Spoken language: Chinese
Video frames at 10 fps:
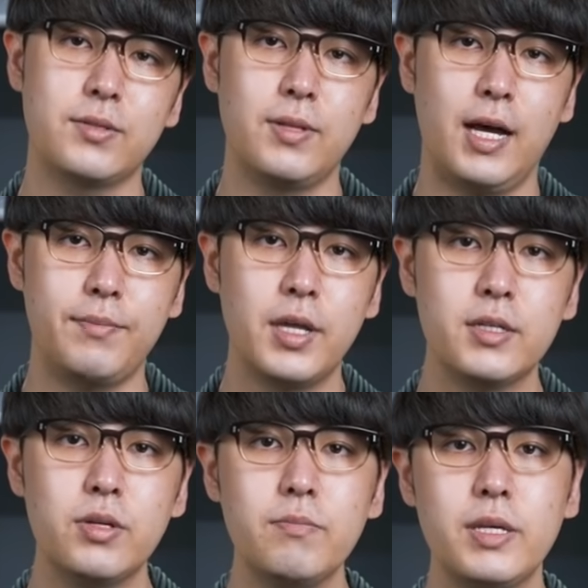走廊，
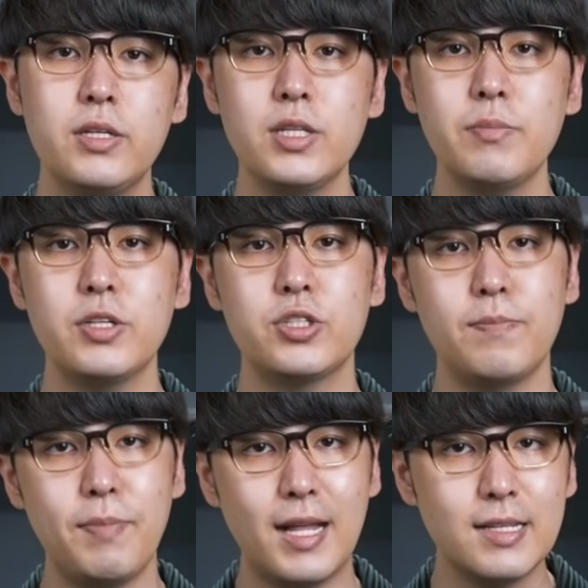虽然名义上面是
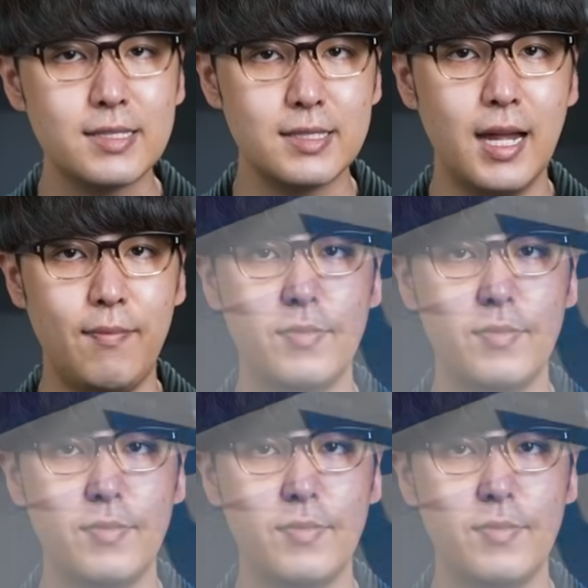巴勒斯坦，